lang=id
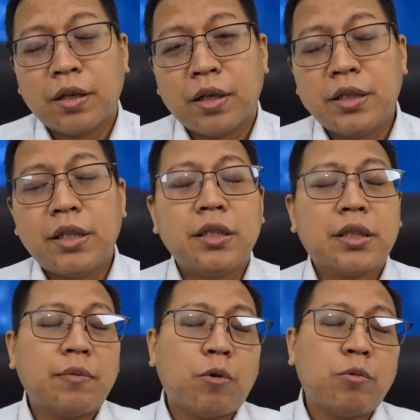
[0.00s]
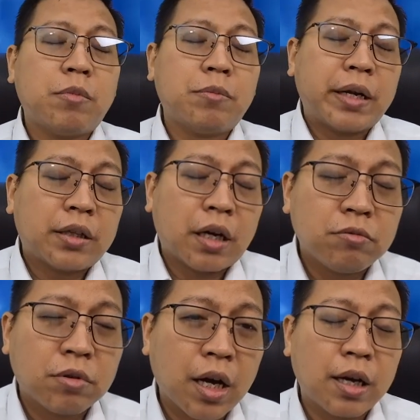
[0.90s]
Di sini saya mau
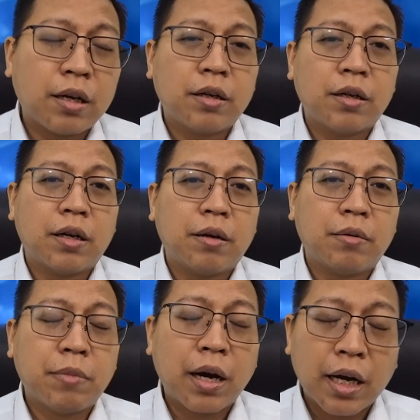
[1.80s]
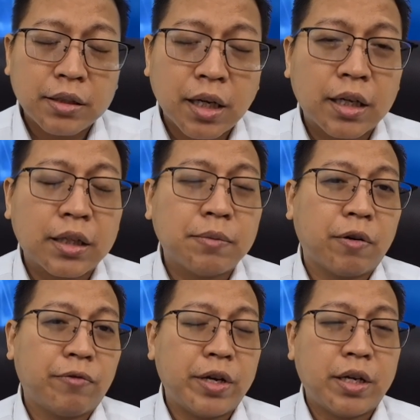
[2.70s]
memberitahukan, mengajak kita
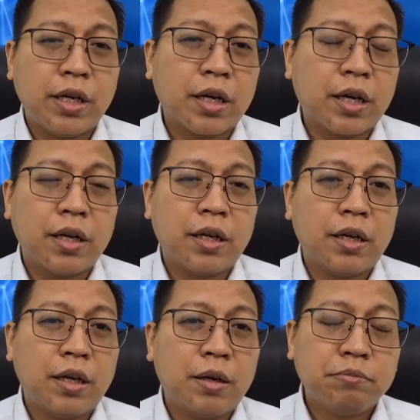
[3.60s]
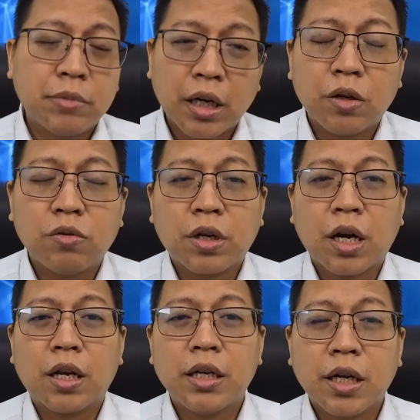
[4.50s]
berpikir,
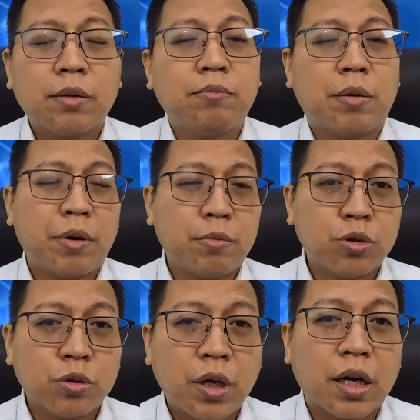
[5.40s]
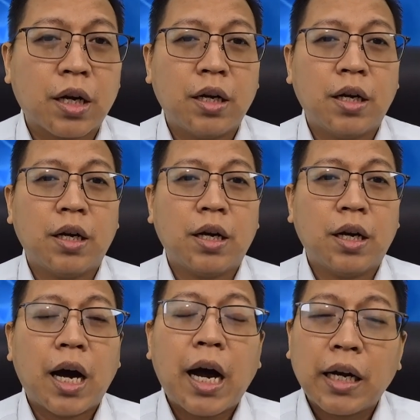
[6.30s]
merenungkan, ingat Bapak Ibu Saudara,
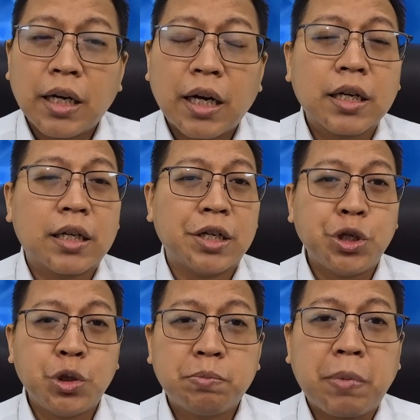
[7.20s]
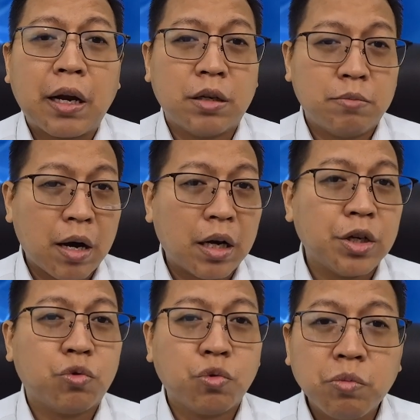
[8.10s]
ada kehidupan di
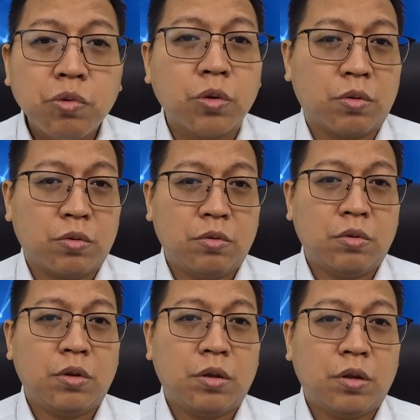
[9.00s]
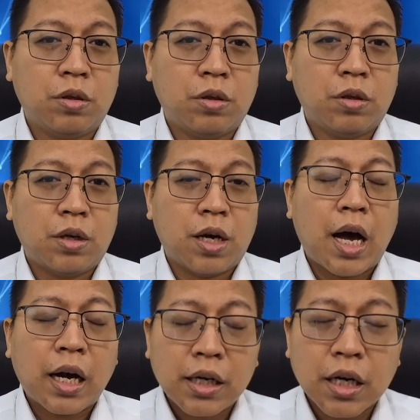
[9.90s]
balik kubur
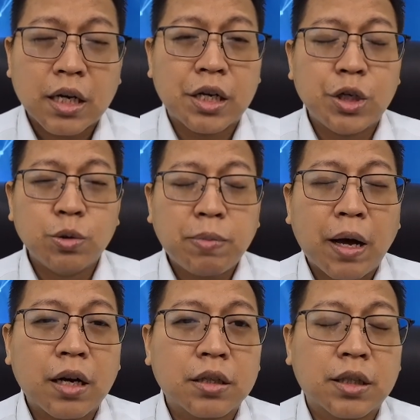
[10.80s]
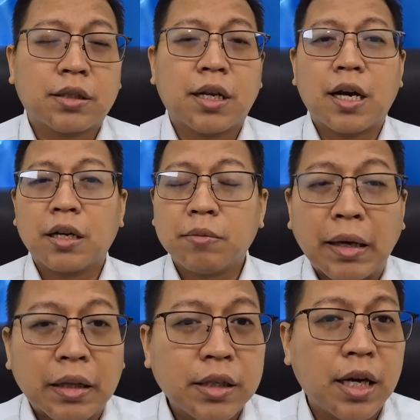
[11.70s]
ada kehidupan setelah
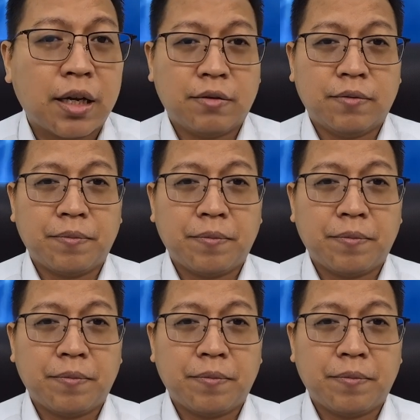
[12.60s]
kematian.